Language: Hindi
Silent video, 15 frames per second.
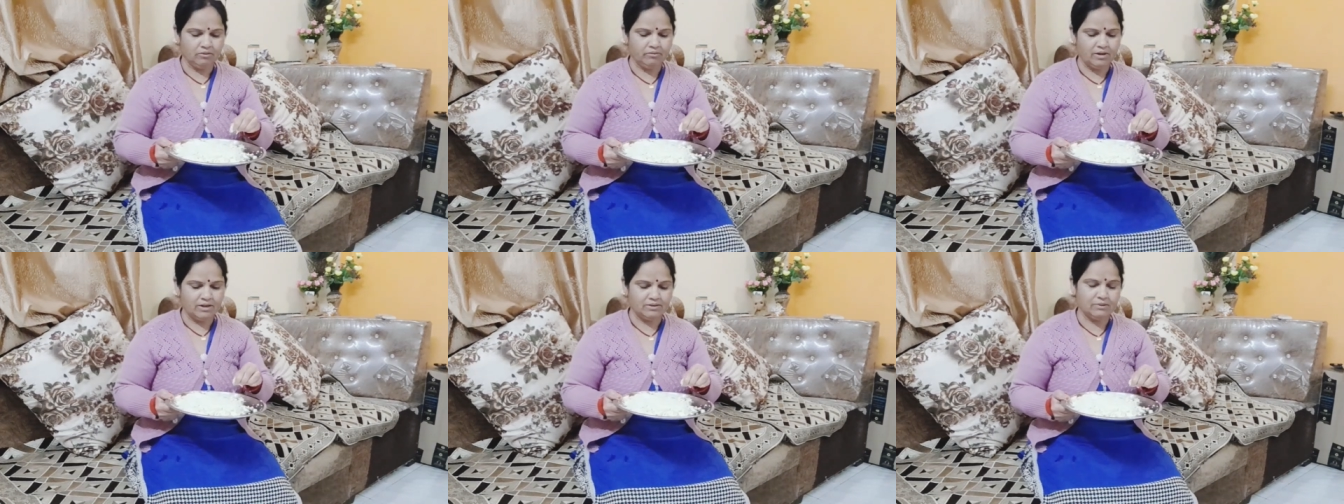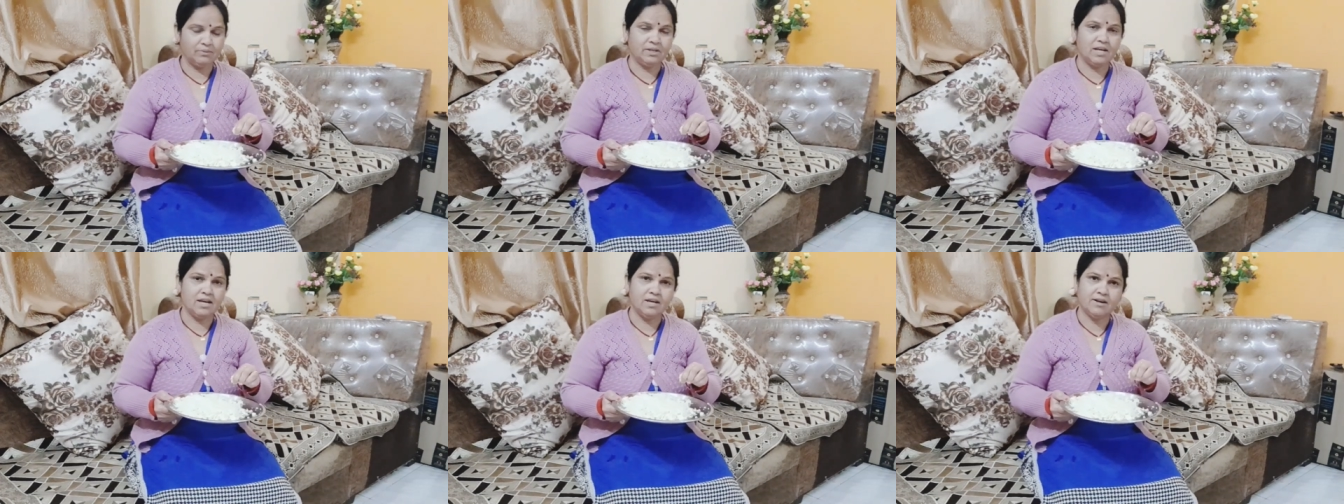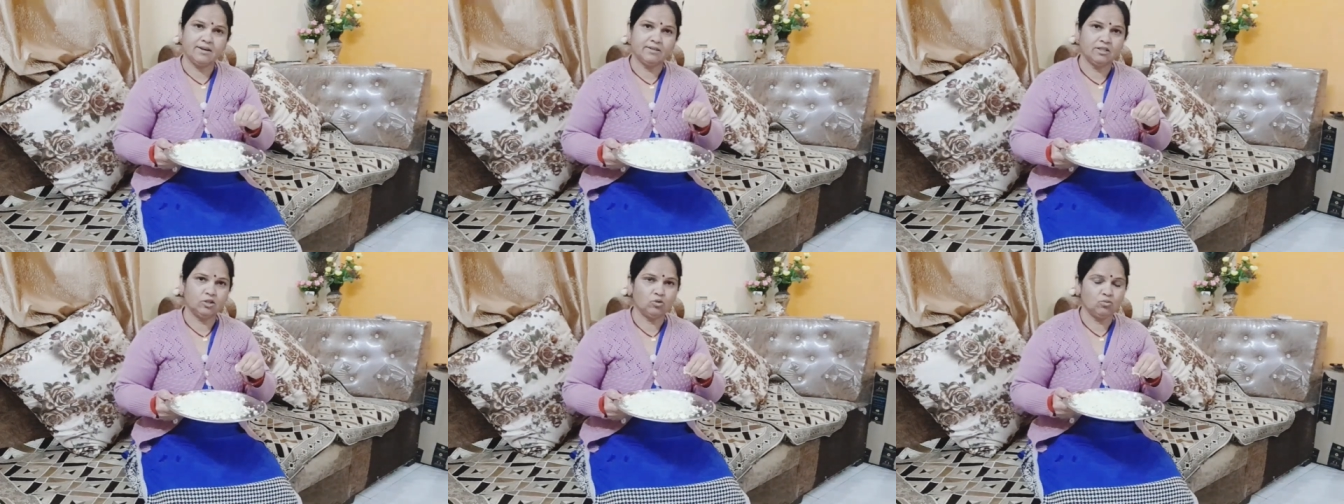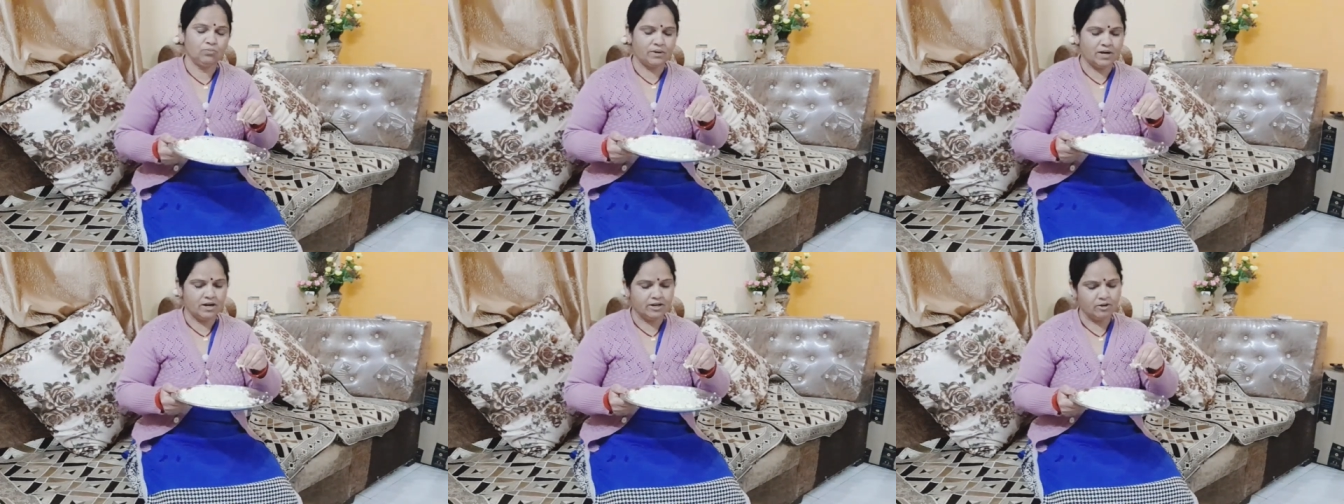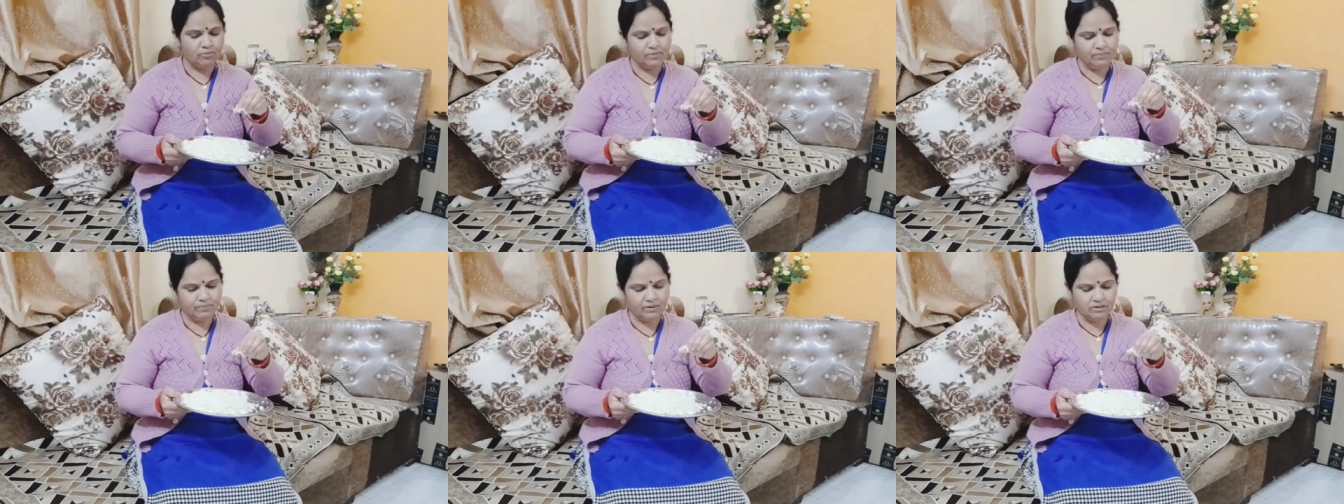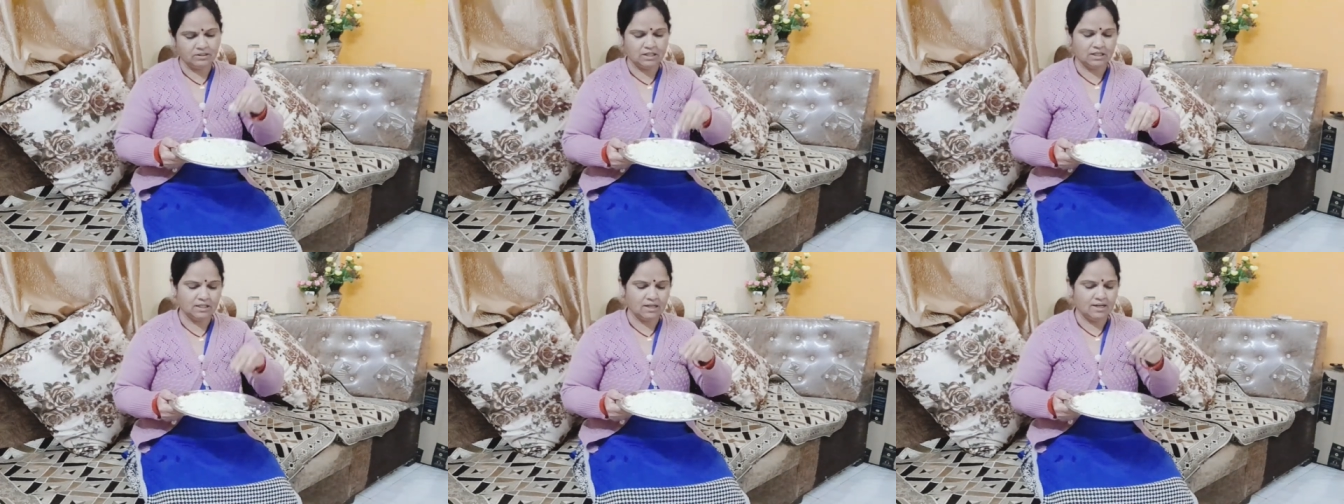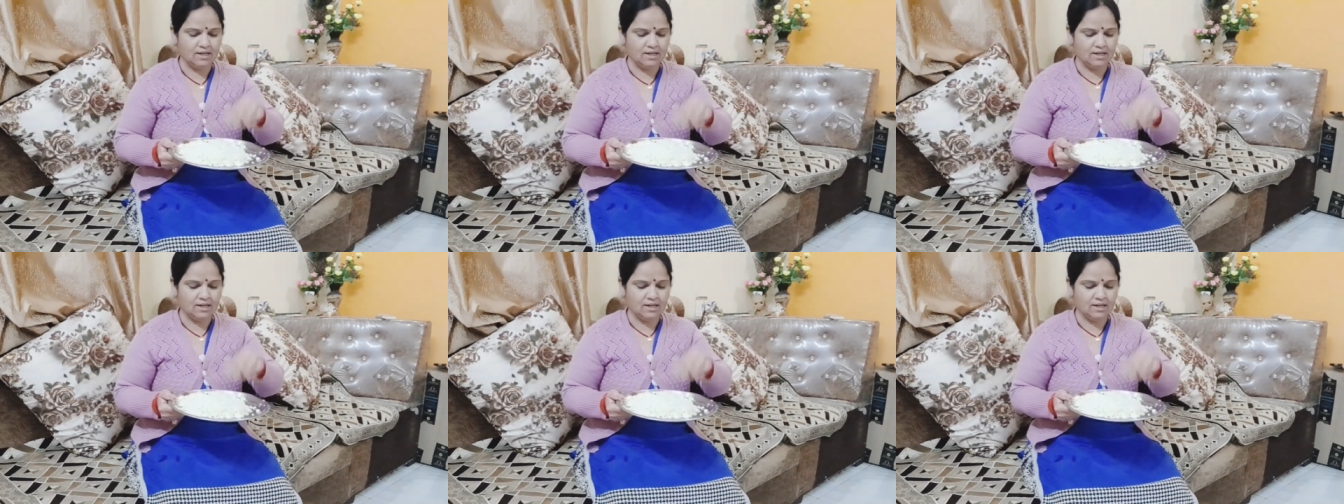वैसे भी नहीं करते तो पराठे में पक जाता